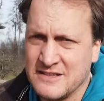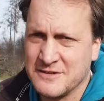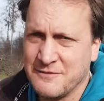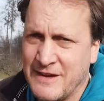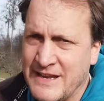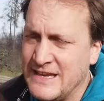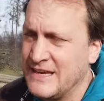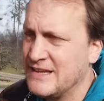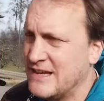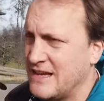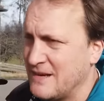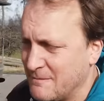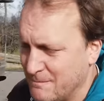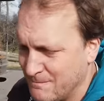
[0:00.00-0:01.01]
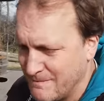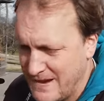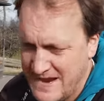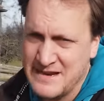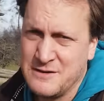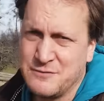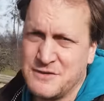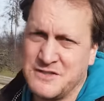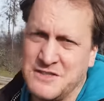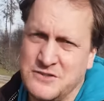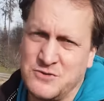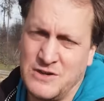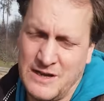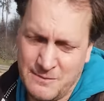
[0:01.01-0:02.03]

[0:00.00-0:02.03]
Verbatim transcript: Also wenn ihr da mehr Infos dazu